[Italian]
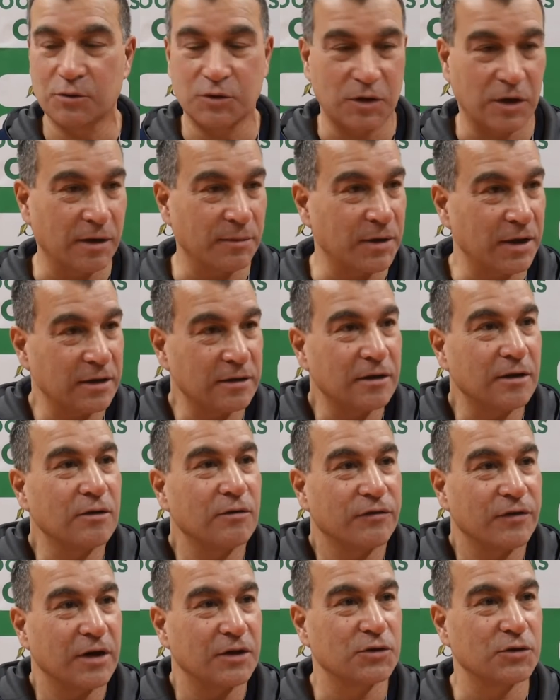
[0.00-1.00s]
Logicamente
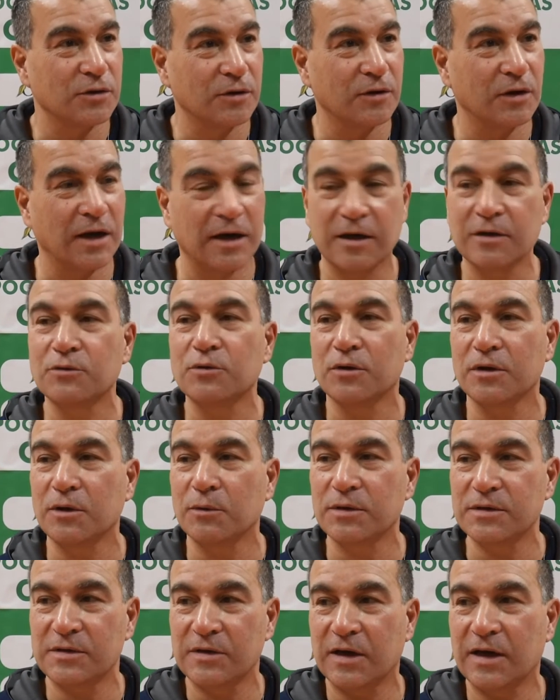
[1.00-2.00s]
io faccio l'allenatore
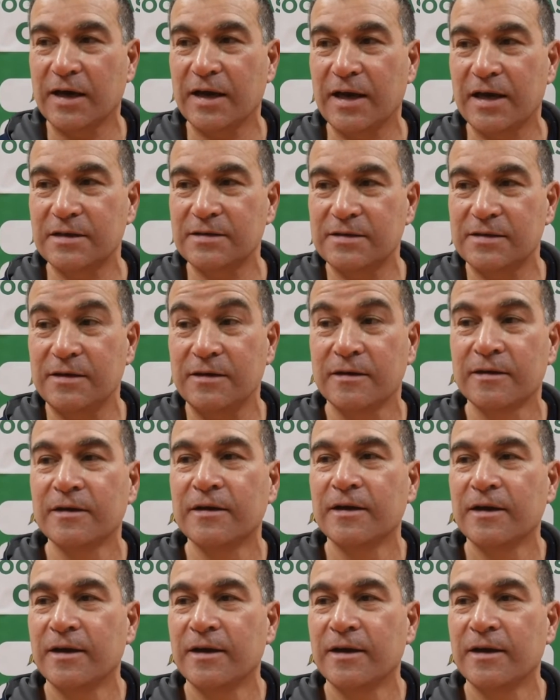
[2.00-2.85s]
di questi ragazzi,